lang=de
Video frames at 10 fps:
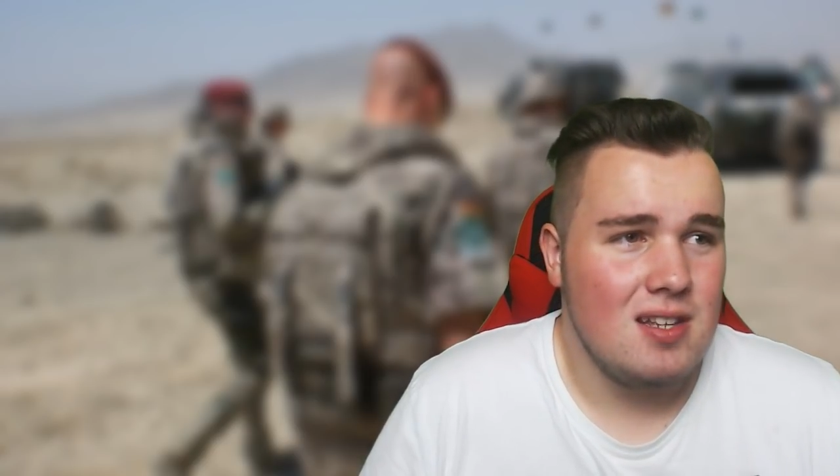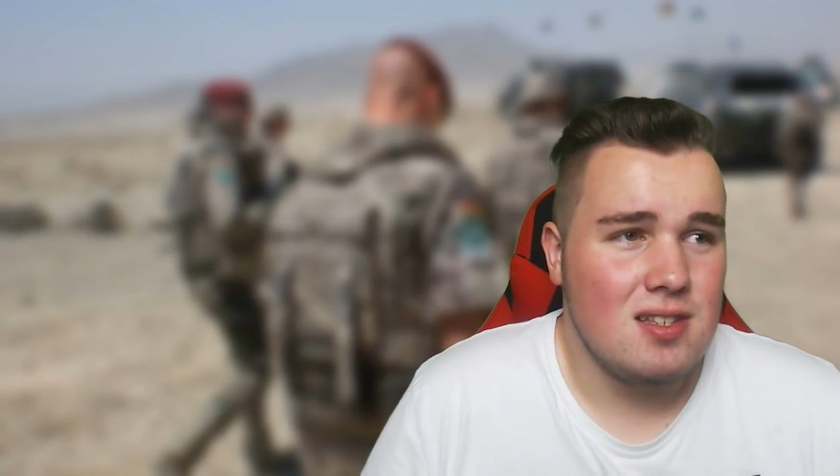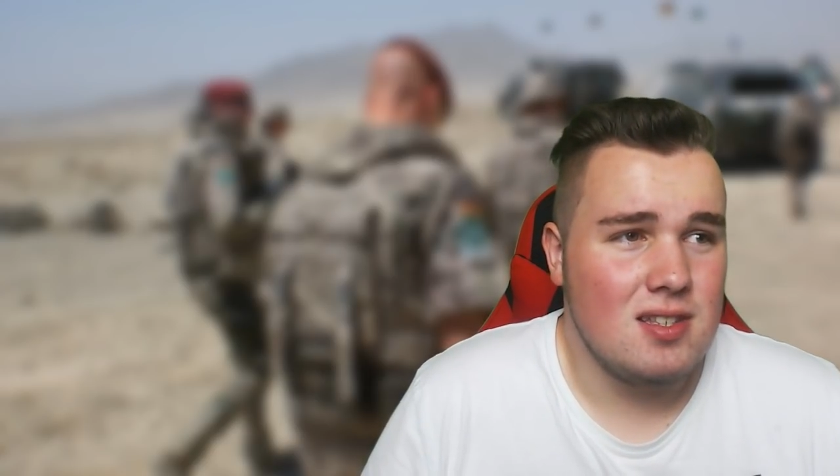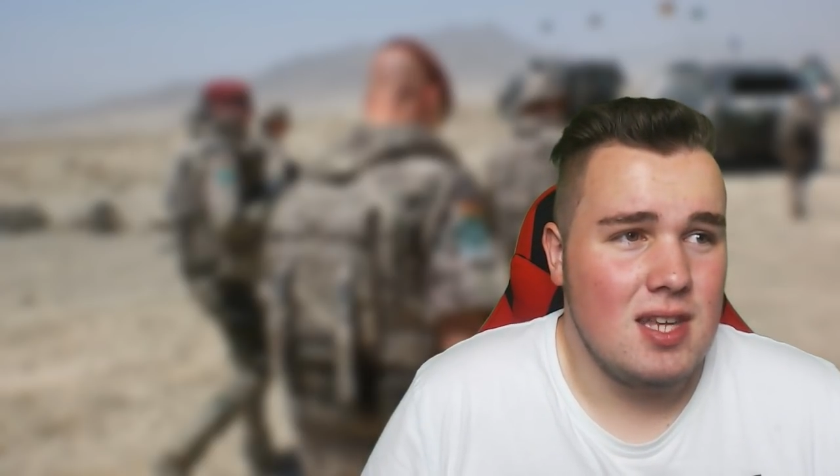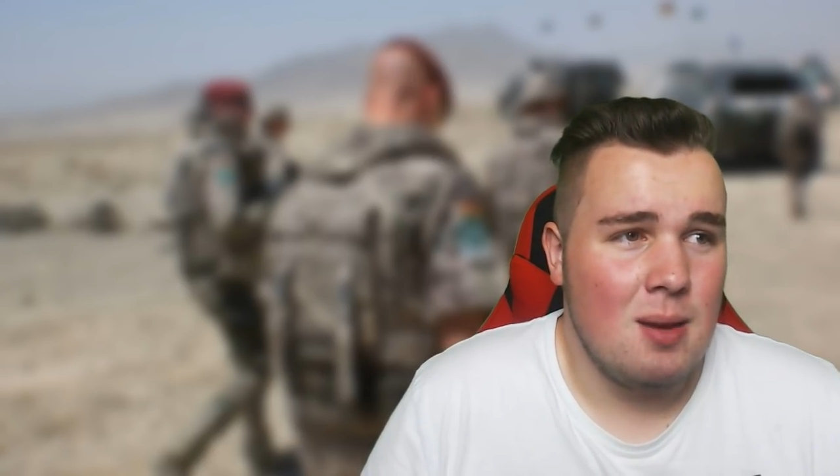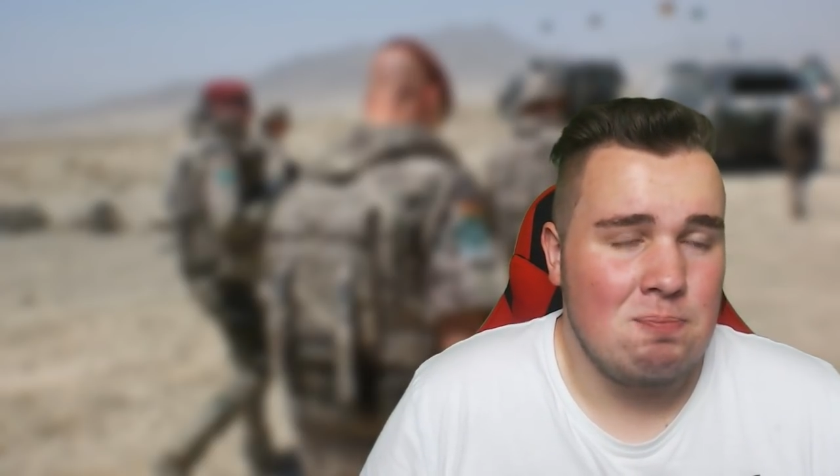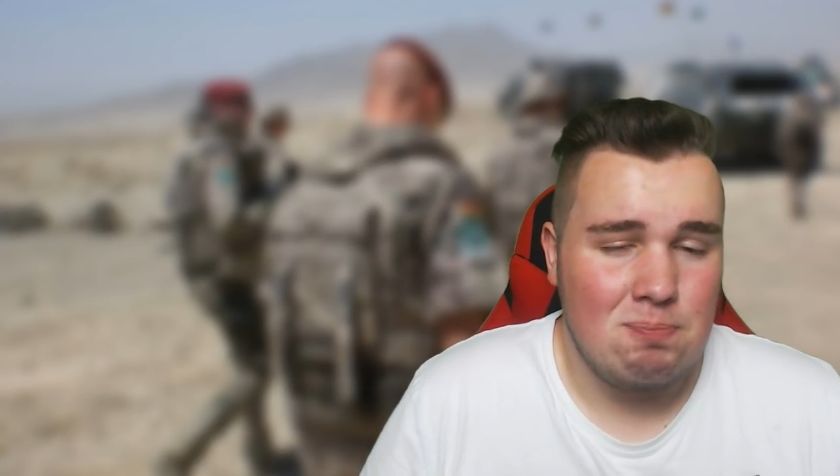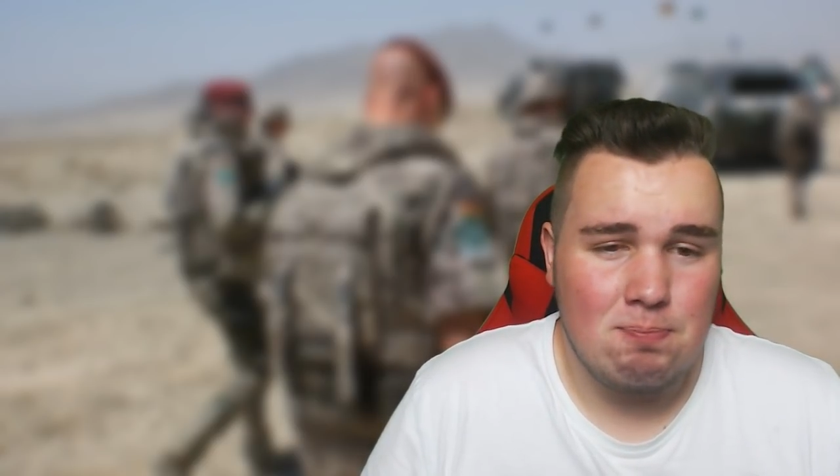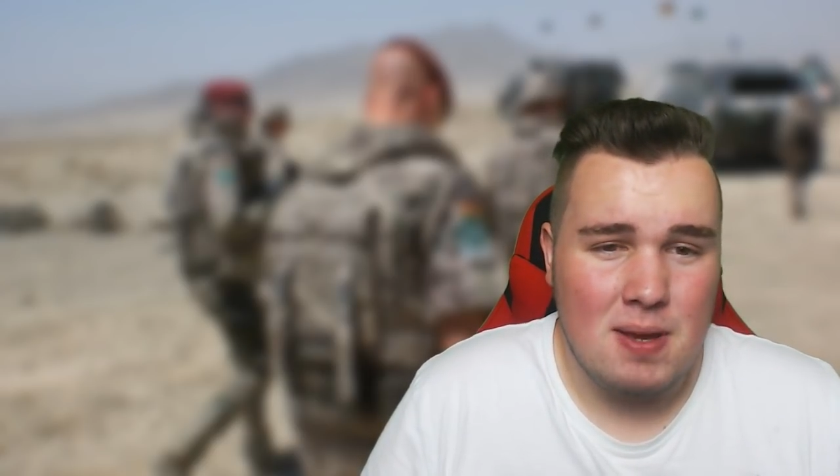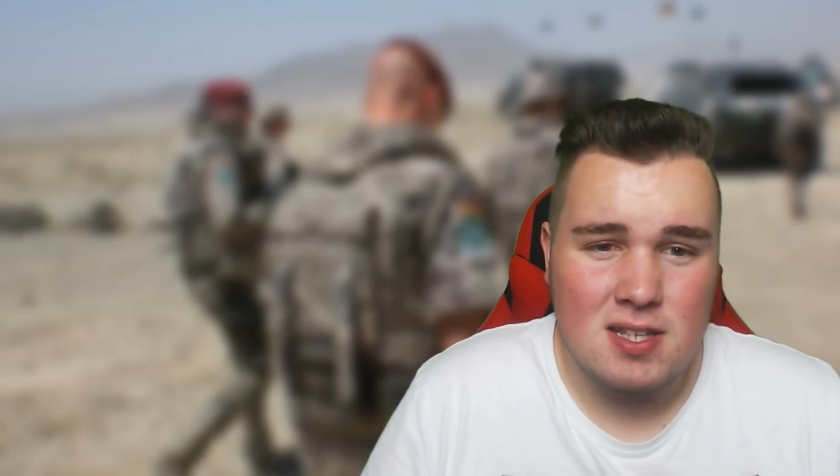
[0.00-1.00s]
Es ist der
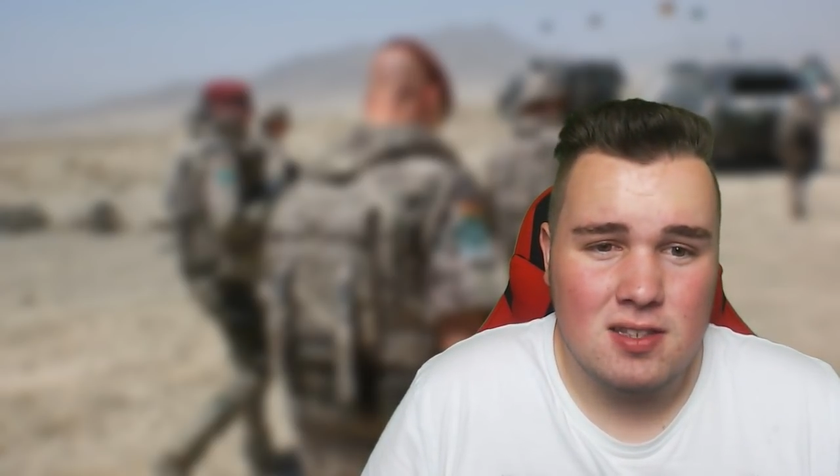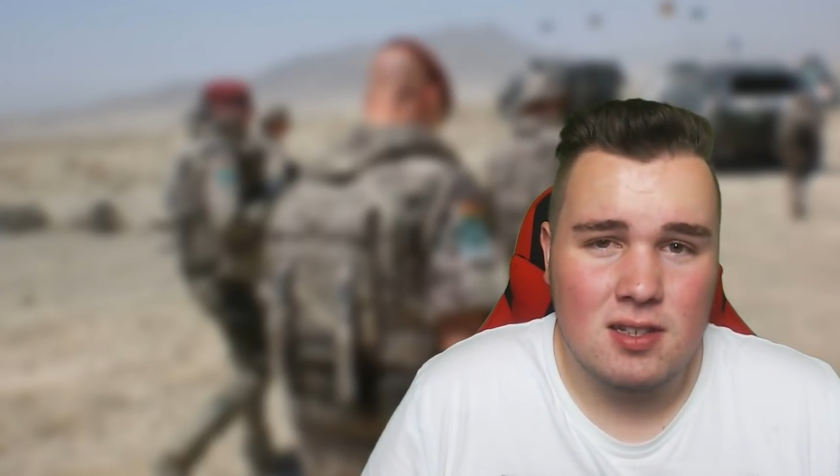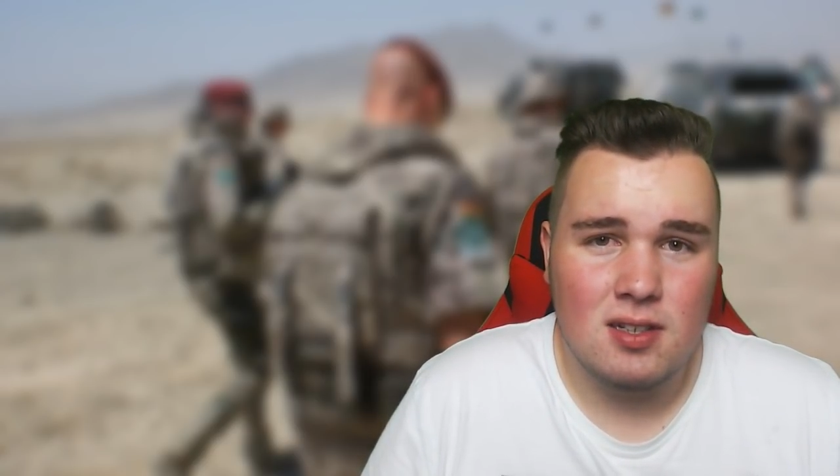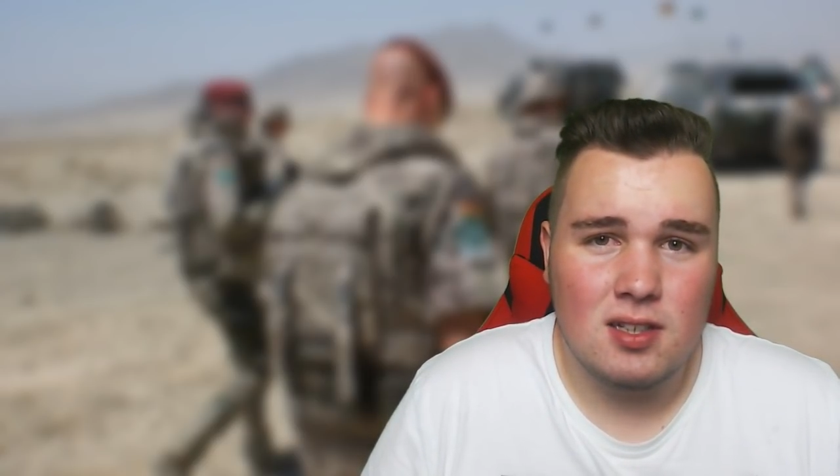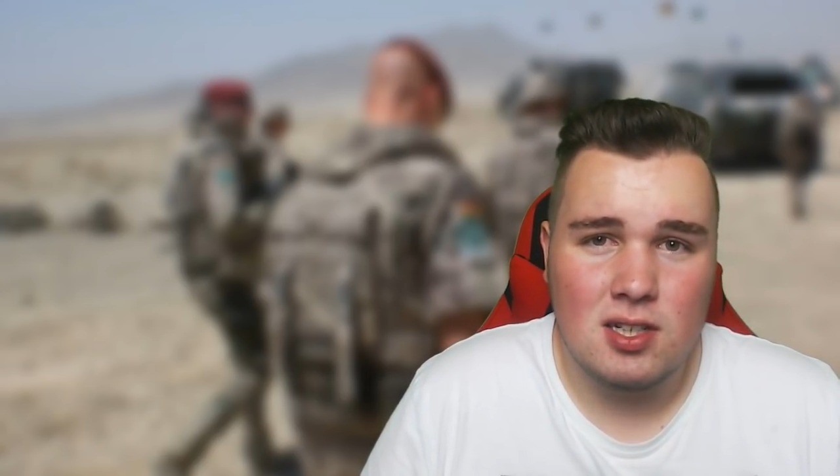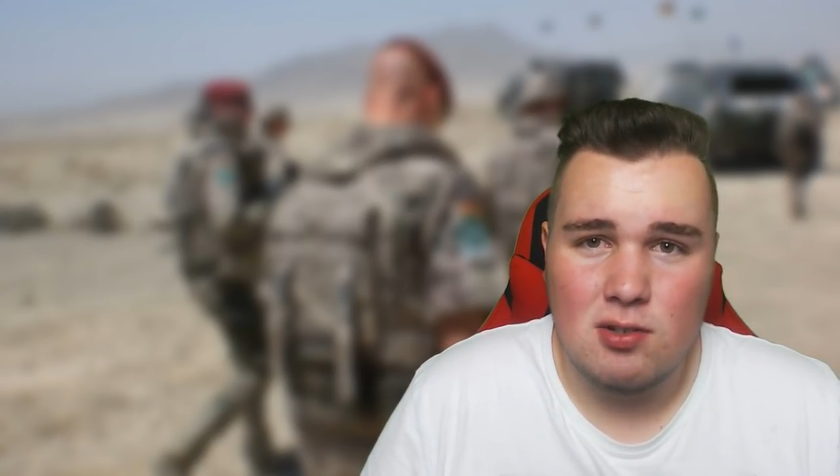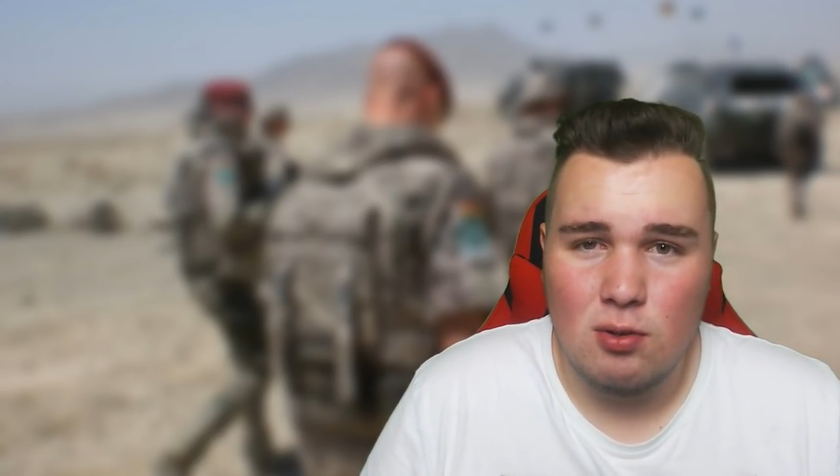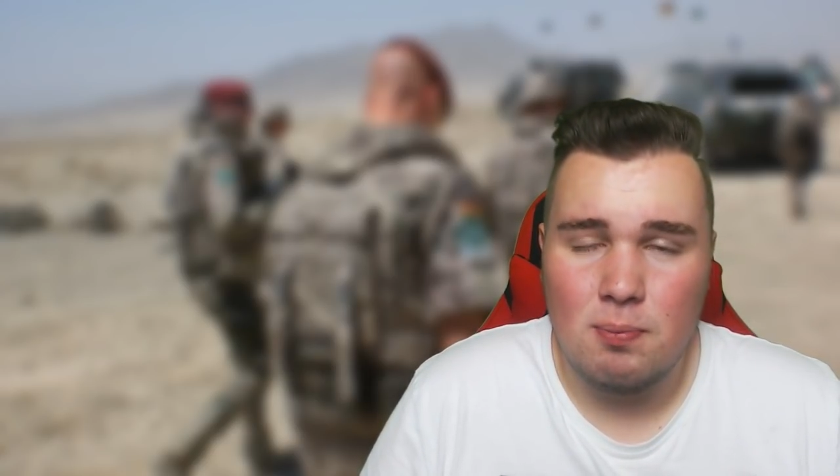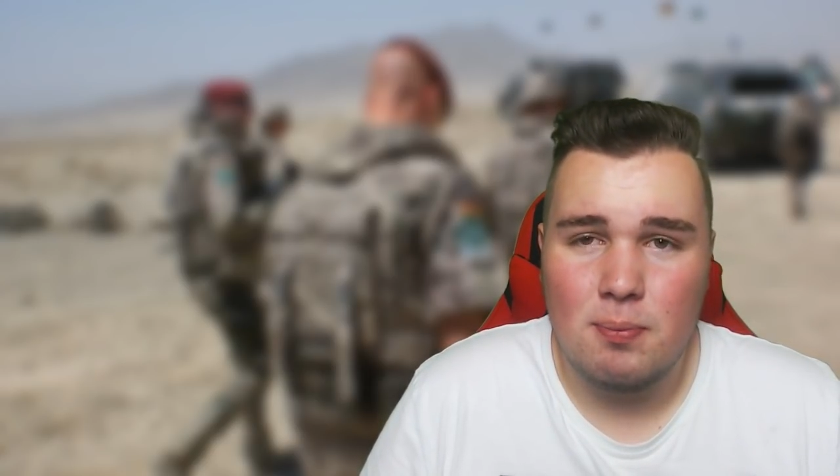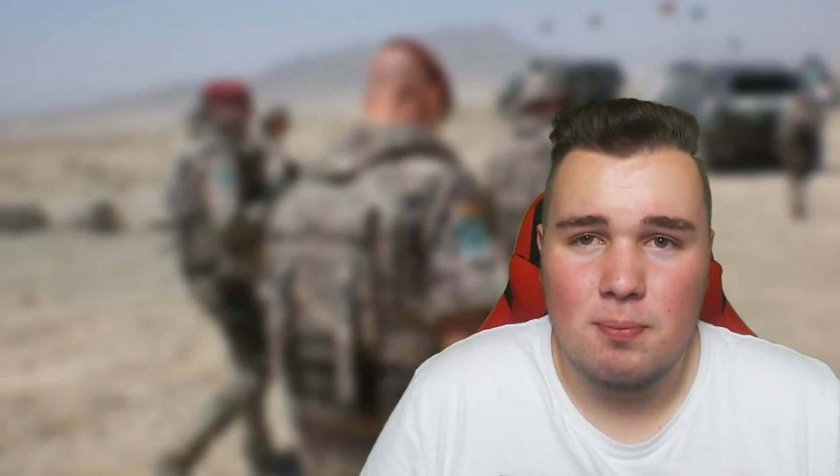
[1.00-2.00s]
beste
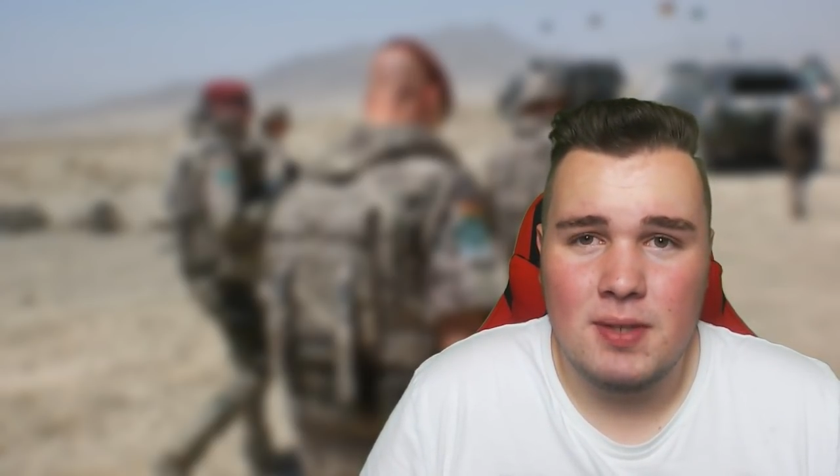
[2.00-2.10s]
Club,